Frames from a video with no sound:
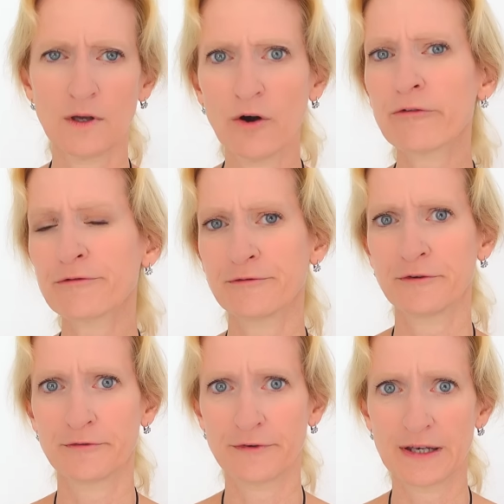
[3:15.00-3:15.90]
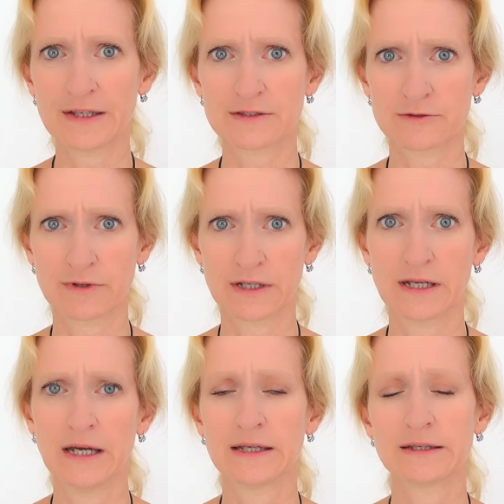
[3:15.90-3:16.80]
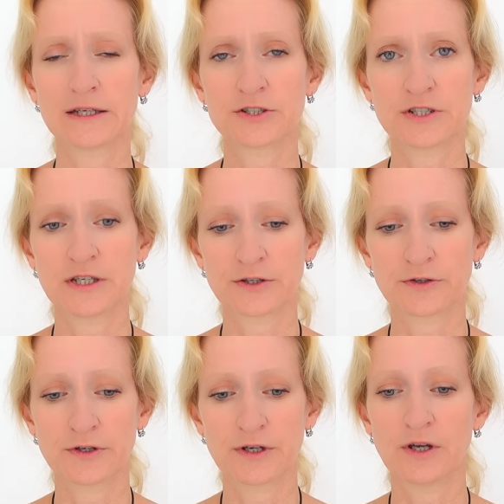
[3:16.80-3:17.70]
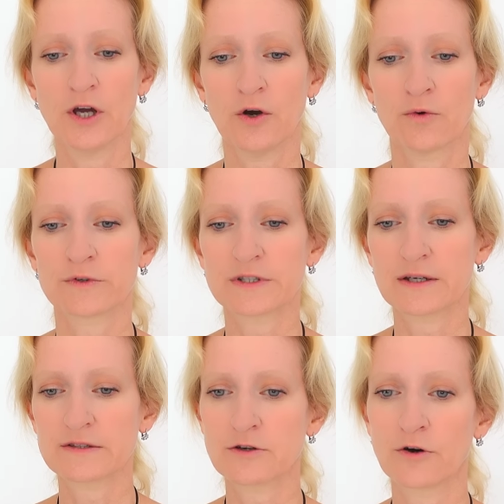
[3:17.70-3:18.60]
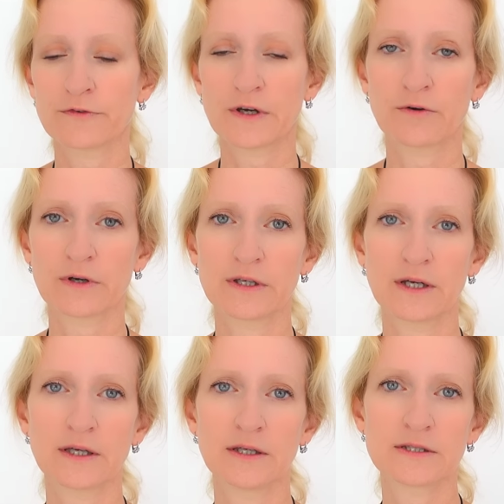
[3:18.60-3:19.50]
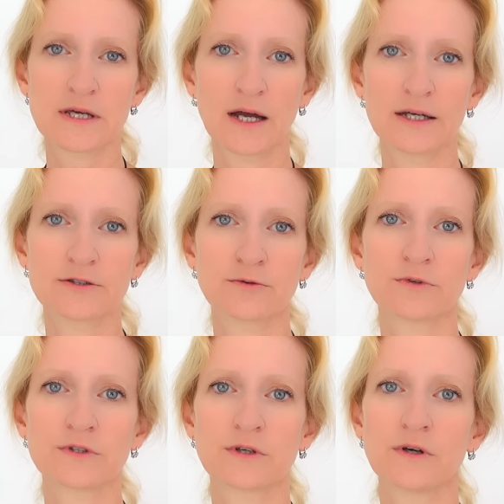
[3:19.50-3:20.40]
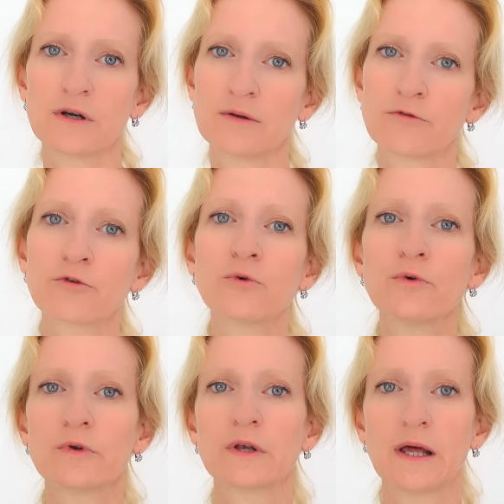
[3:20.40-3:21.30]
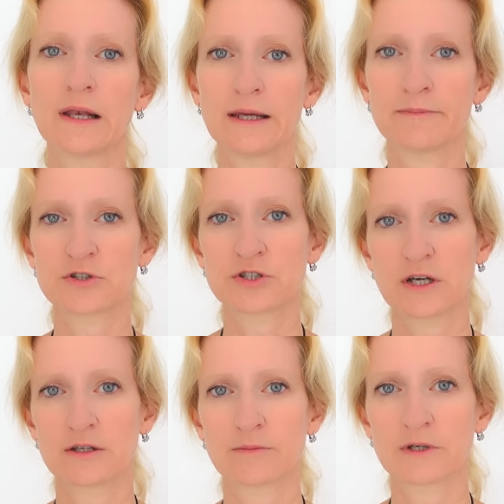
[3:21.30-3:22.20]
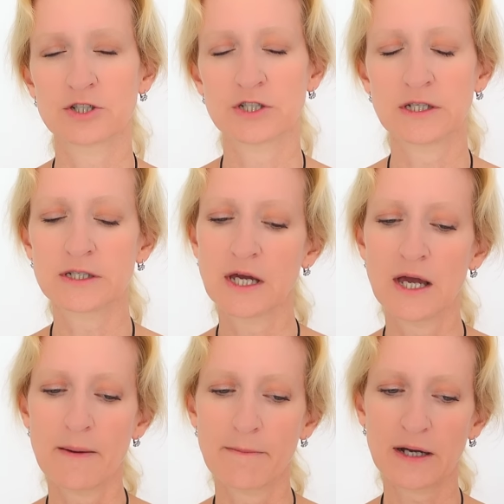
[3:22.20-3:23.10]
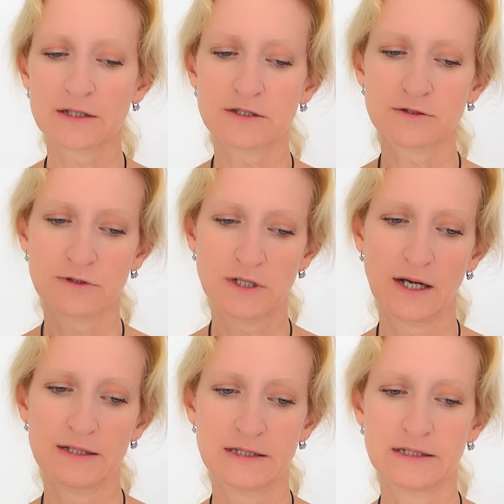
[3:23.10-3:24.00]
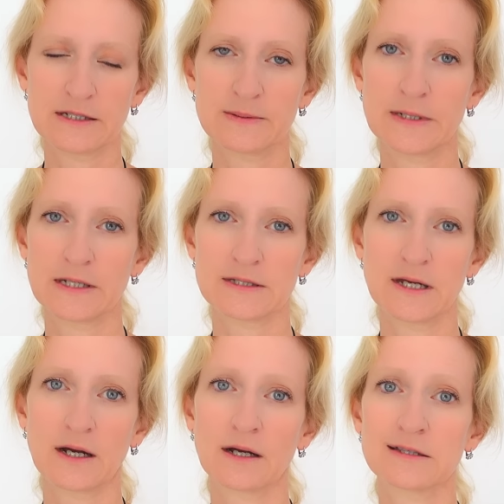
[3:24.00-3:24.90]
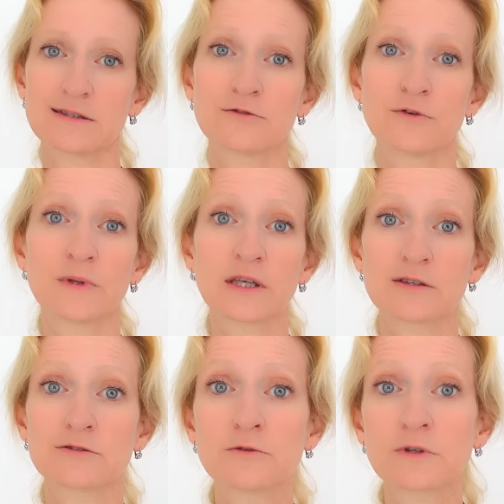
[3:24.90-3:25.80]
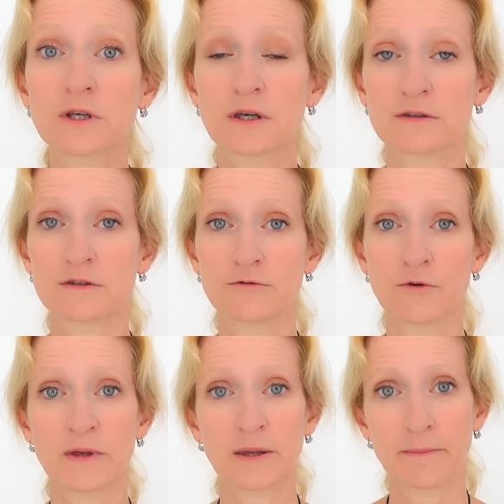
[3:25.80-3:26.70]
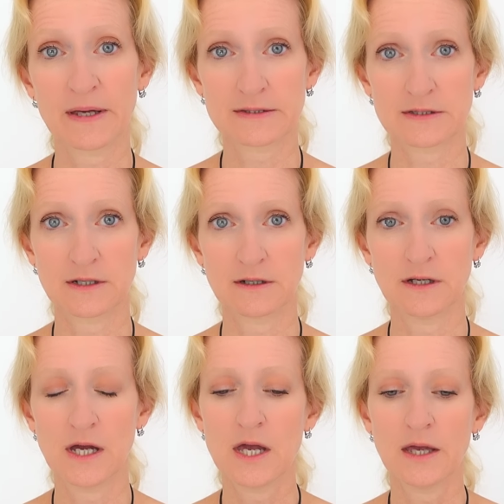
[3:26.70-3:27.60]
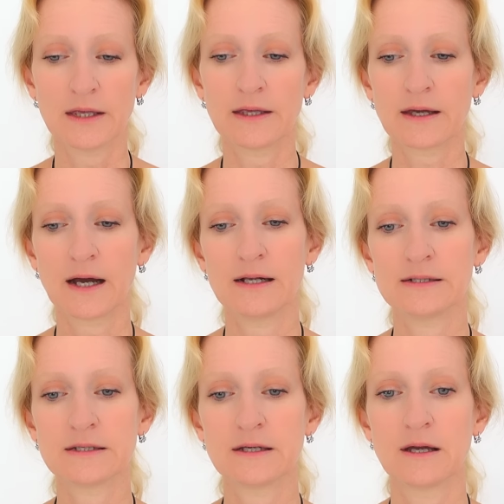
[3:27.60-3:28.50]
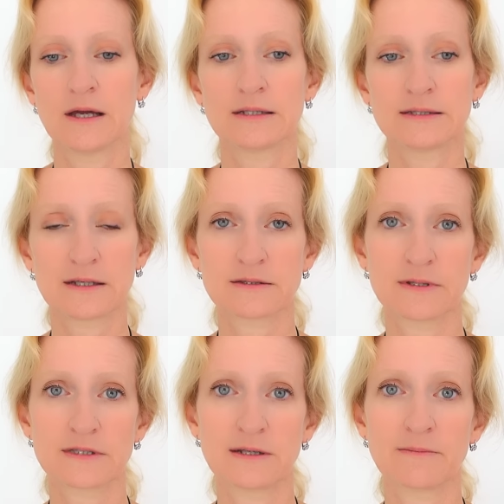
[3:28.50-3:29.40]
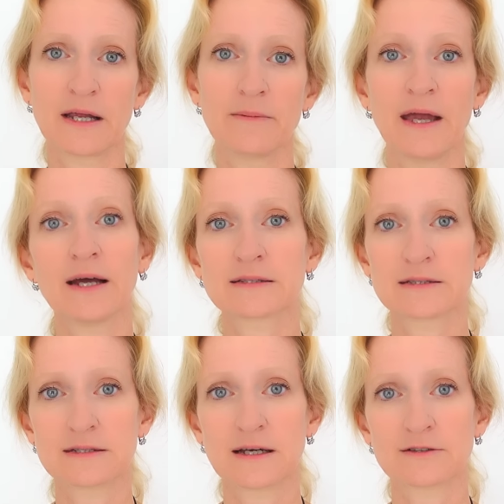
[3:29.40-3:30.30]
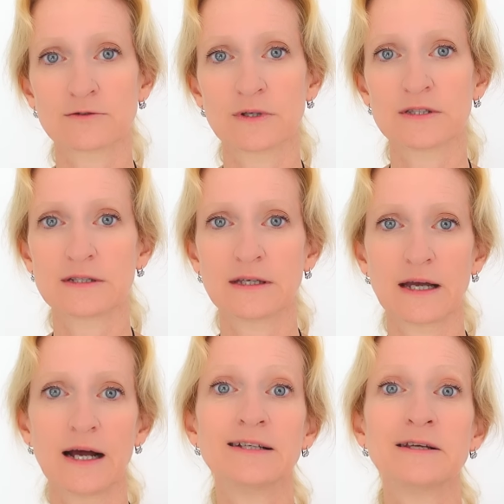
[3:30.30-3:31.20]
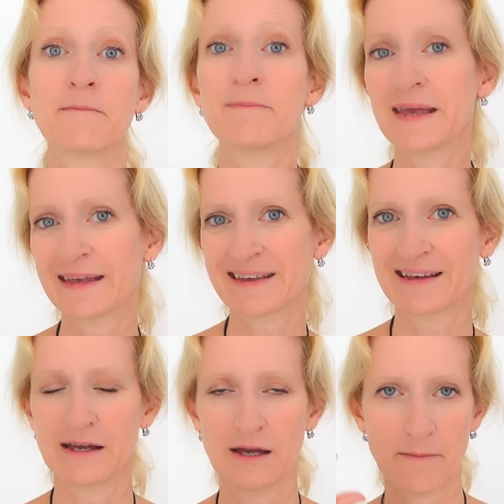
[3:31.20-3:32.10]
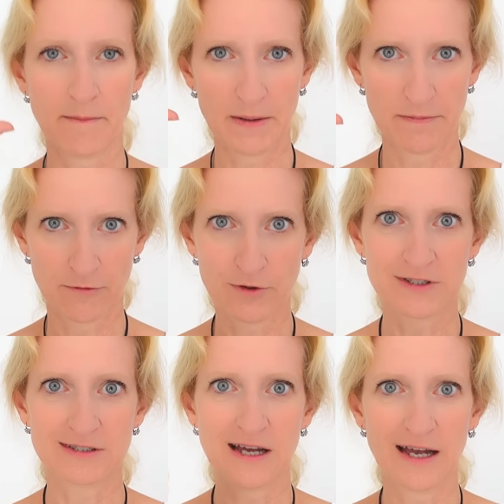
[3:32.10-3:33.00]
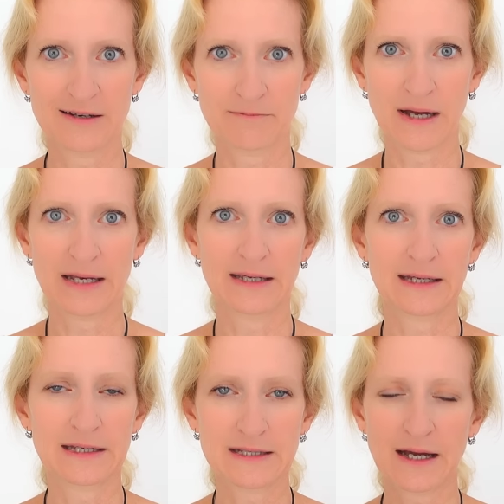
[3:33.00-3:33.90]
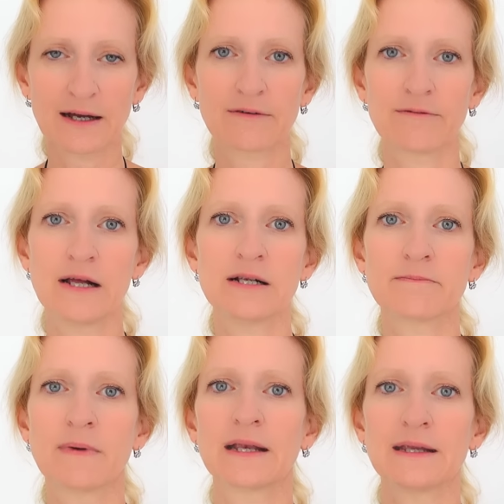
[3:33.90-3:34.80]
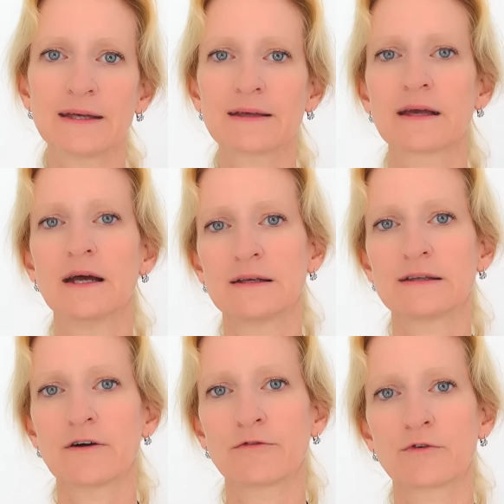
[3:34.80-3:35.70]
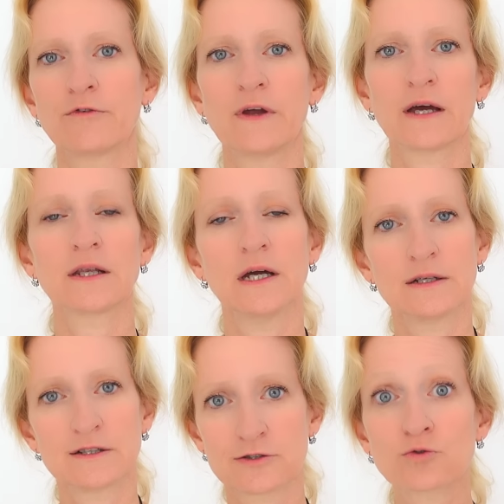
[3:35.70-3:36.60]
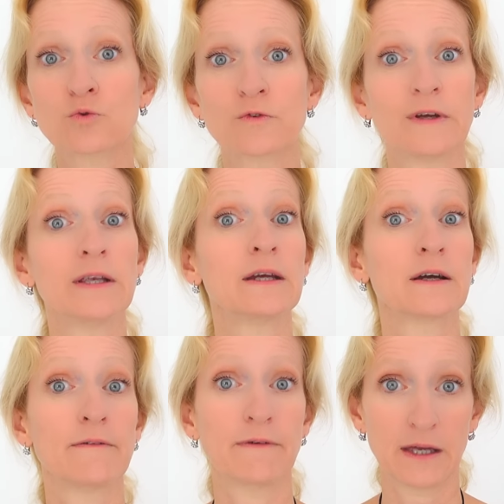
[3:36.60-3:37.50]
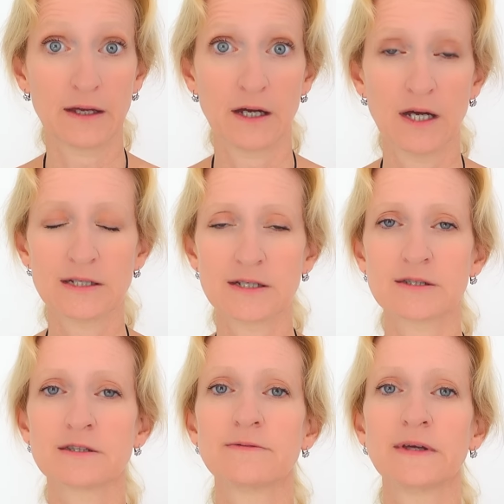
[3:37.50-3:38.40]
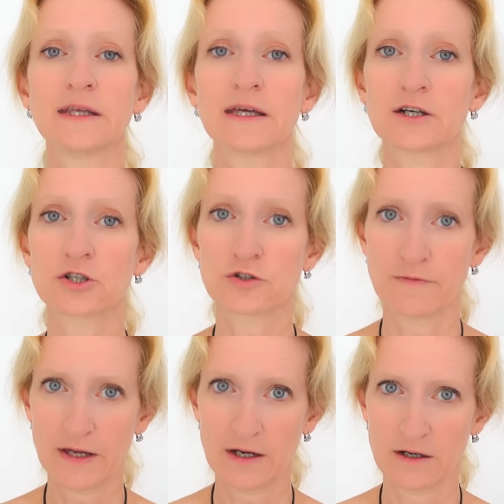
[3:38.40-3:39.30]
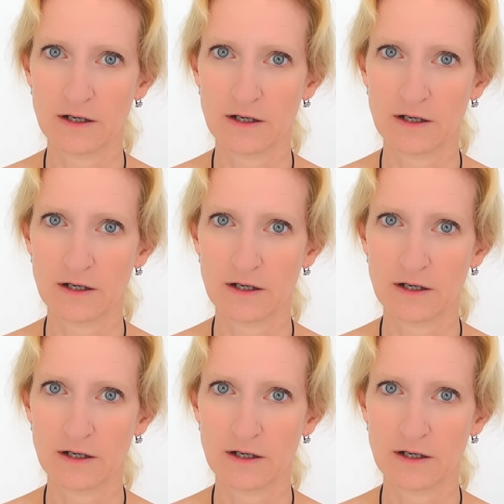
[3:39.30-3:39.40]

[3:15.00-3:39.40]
offen für Verletzungen, die geschehen können. Und da das oft auch in der Kindheit und äh, im frühen Lebensstadium geschieht, macht es total Sinn, dass wir dann sagen, es ist für mich gesünder, es ist für mich besser. Ich halte das, was in meinem Herzen da so ist, ich halte mich mein Bewusstsein, meine Gedankenwelt, mein Ich davon fern, das tut weniger weh, das ist weniger schwer,